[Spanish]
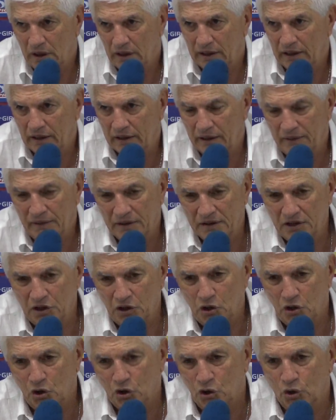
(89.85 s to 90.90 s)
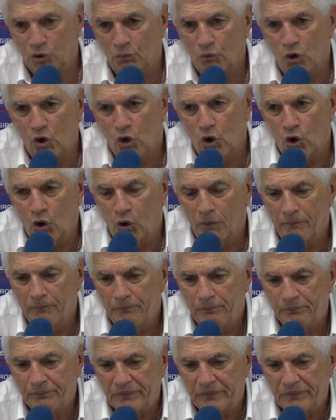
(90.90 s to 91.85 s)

acá arriba, sintió como,